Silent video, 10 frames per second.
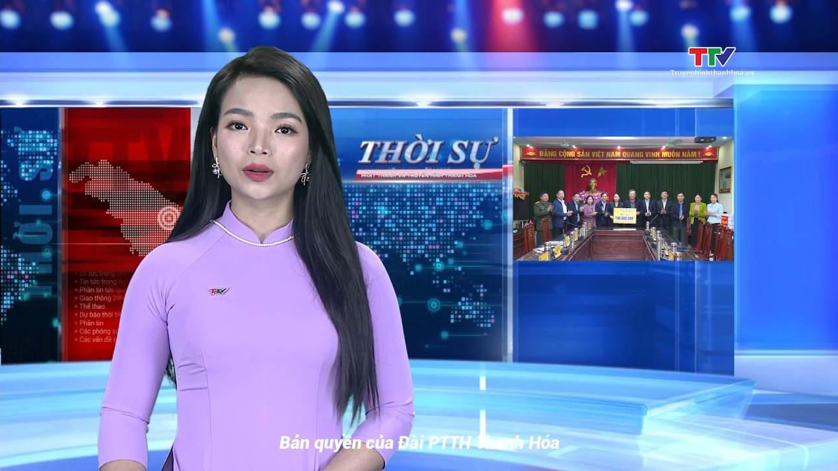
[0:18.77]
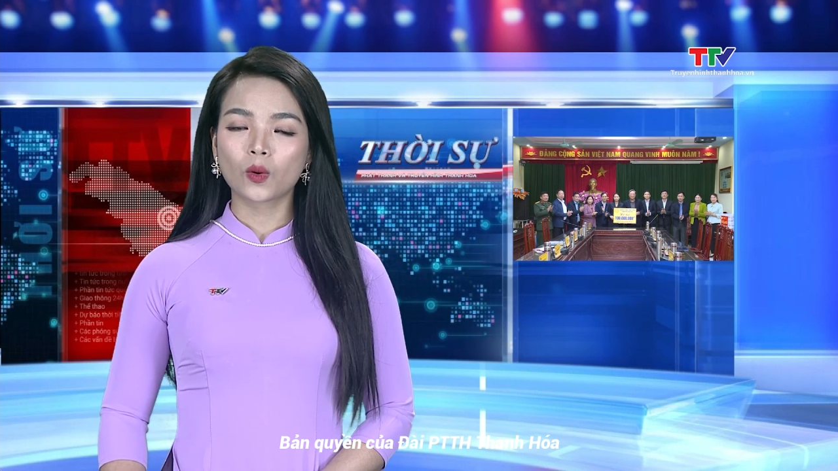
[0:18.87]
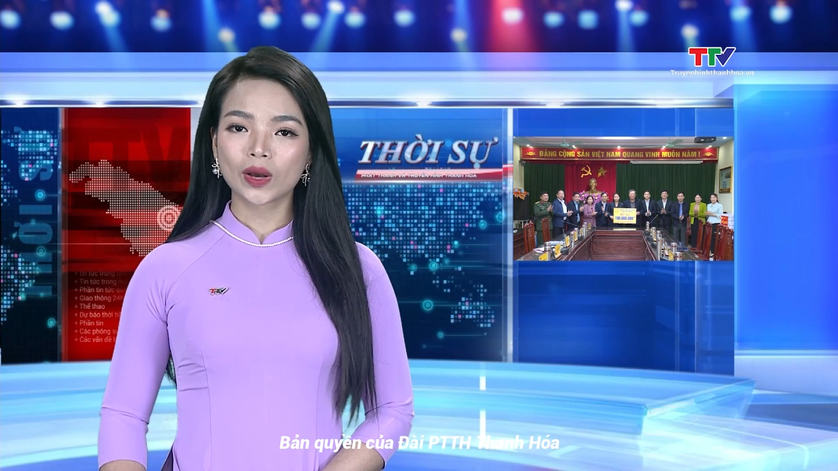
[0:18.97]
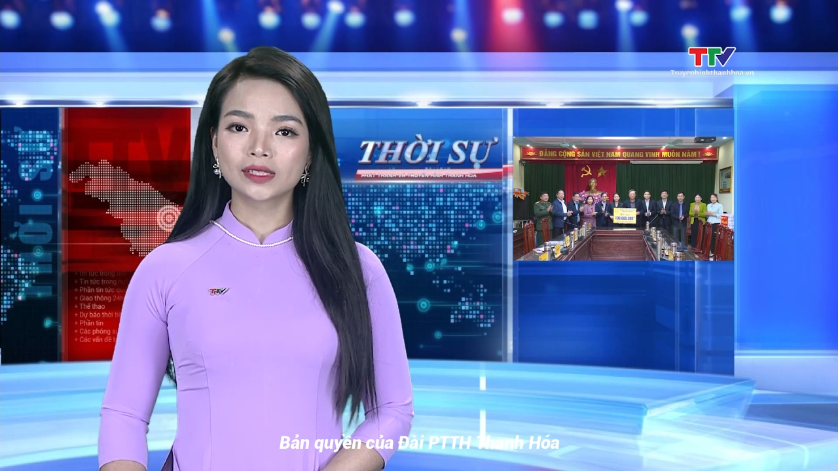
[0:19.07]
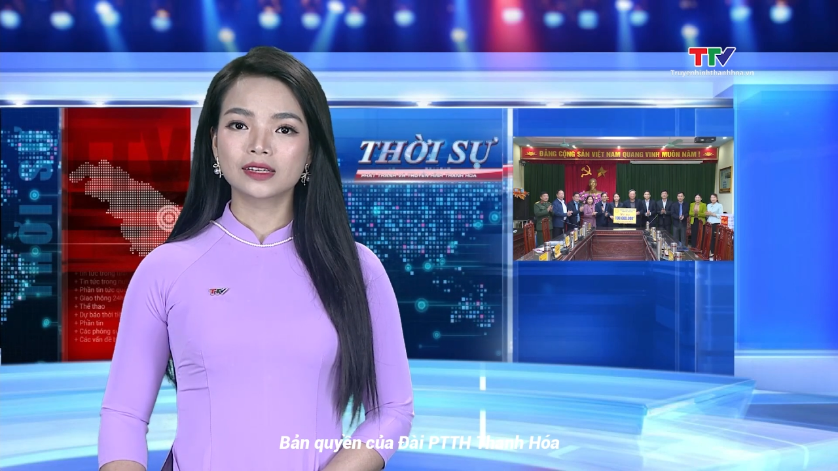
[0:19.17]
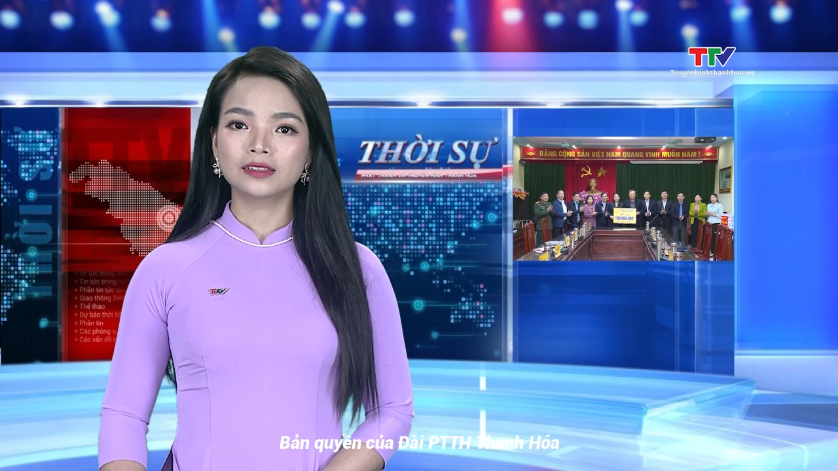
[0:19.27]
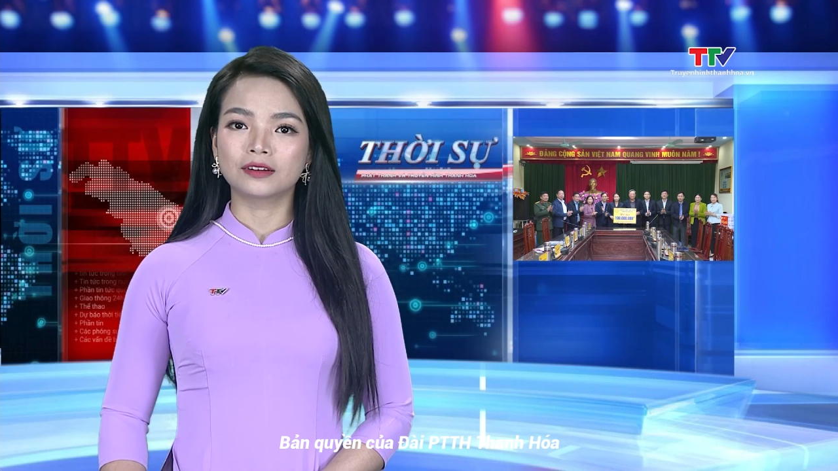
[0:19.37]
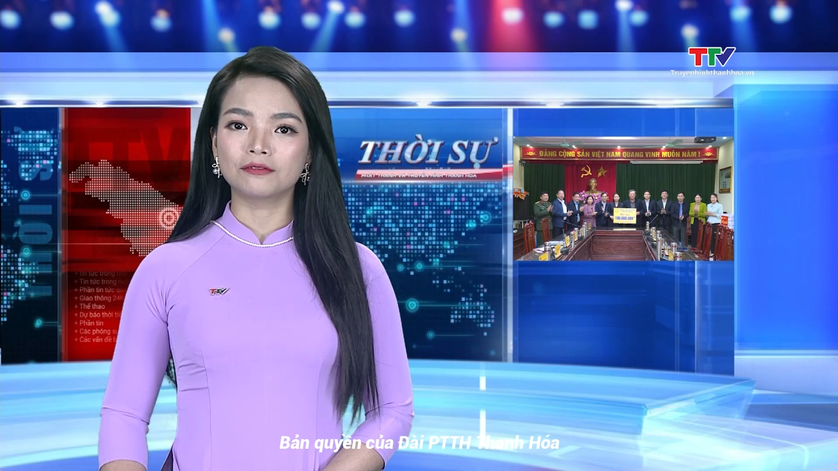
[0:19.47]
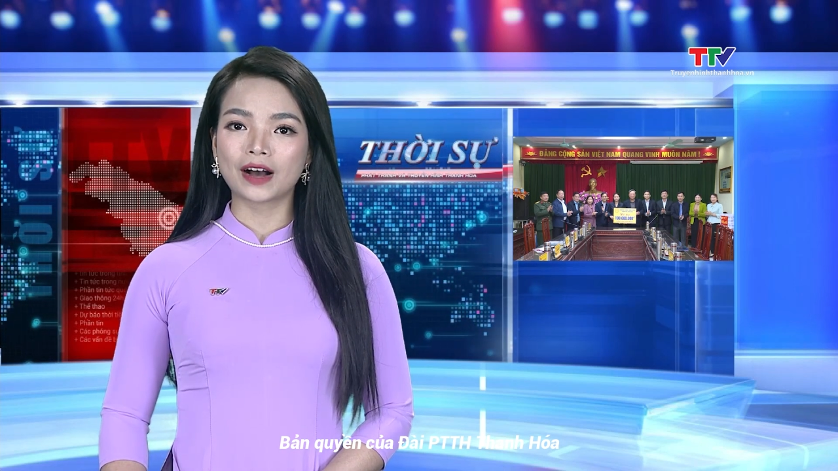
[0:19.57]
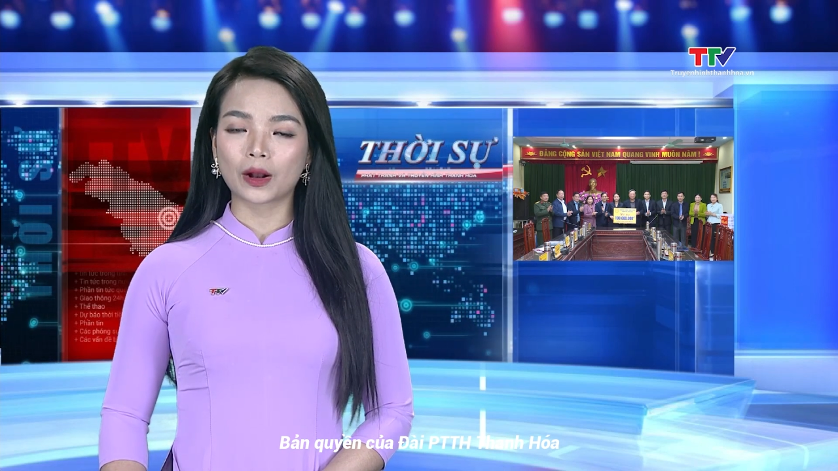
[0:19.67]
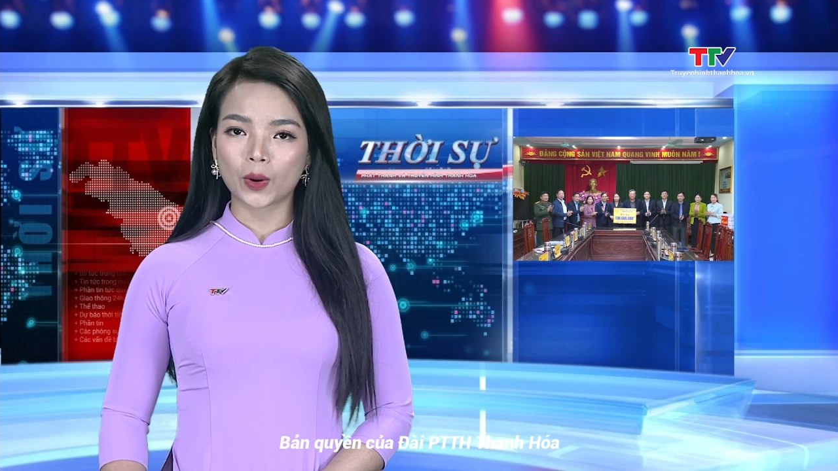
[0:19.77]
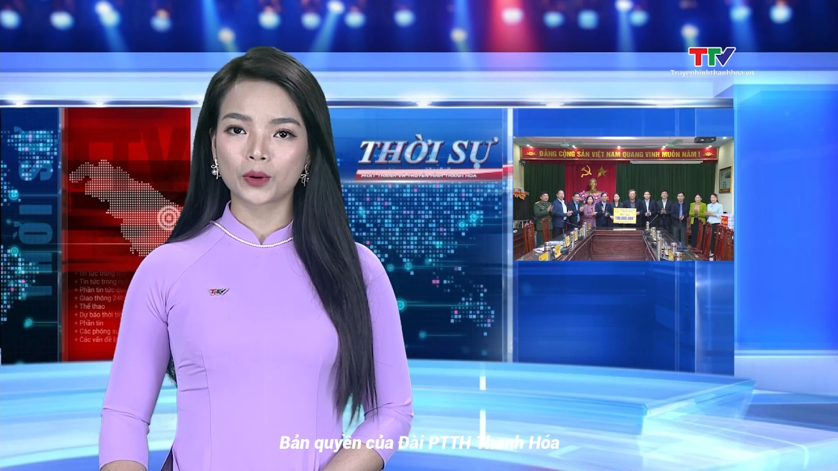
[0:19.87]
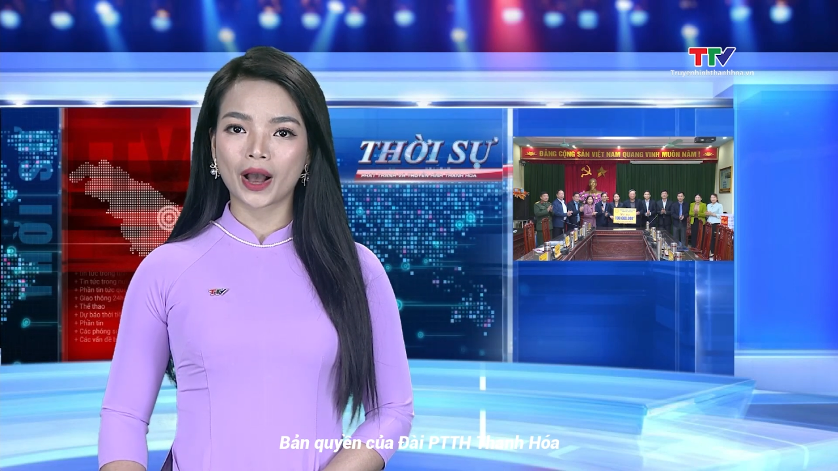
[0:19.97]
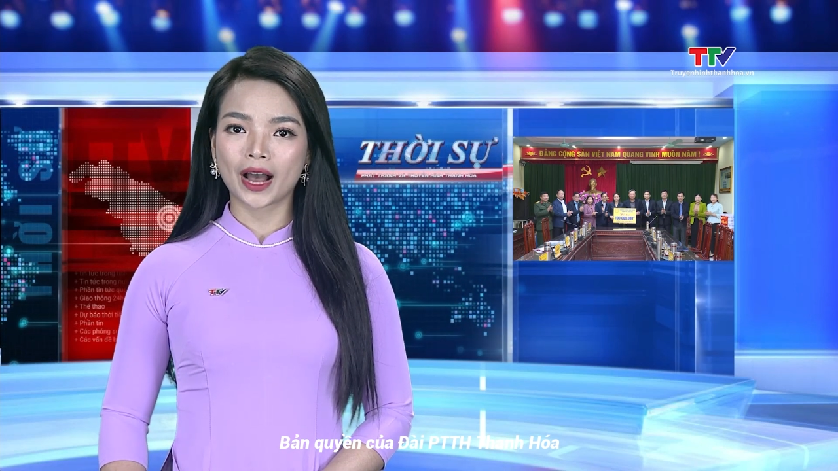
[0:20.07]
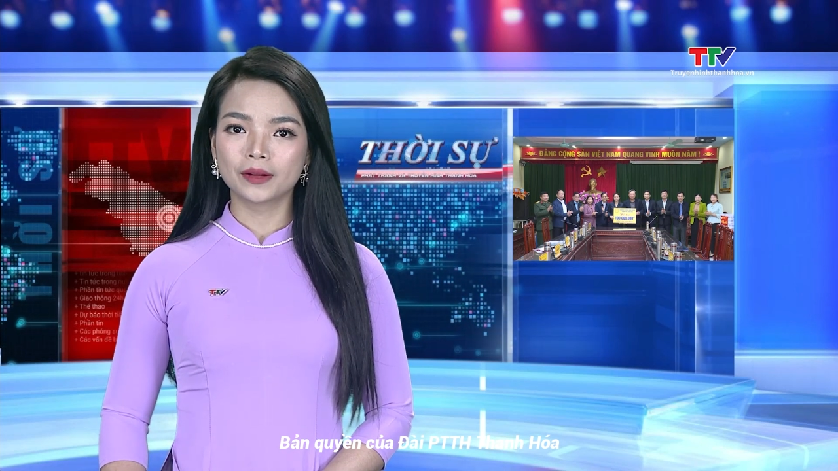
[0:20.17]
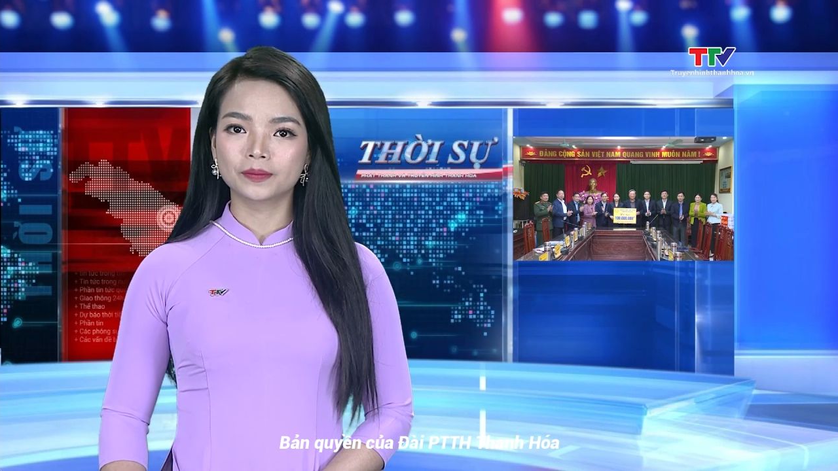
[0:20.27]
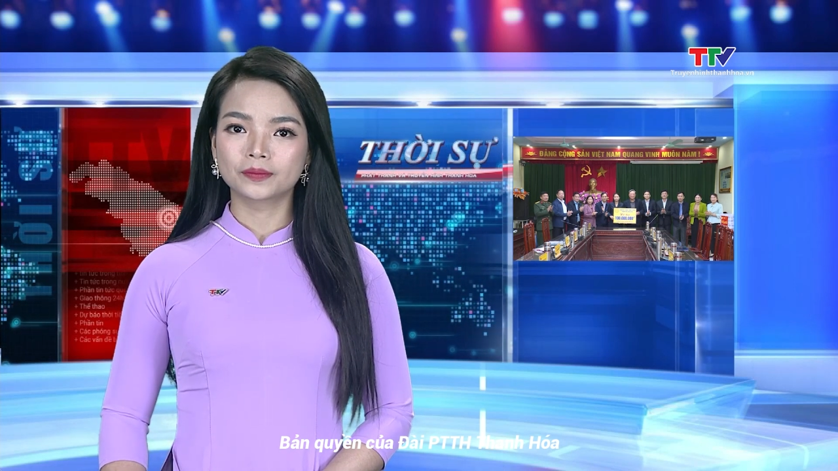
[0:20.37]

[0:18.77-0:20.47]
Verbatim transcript: Quan Sơn và Quan Hóa.